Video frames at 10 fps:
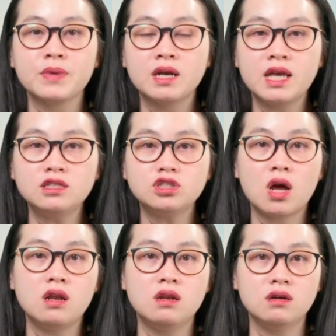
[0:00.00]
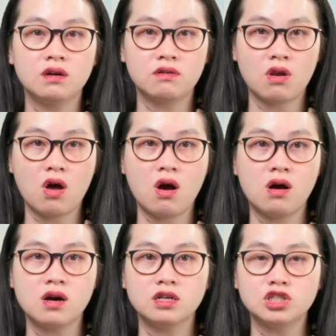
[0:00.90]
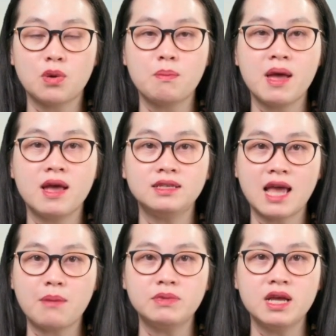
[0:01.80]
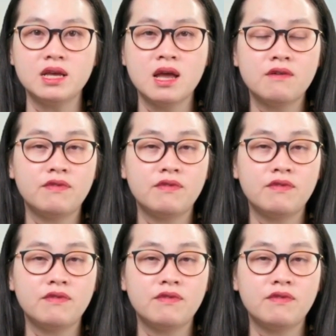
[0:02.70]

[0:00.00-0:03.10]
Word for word: khiến cho lượng clo ở trong bể giảm đi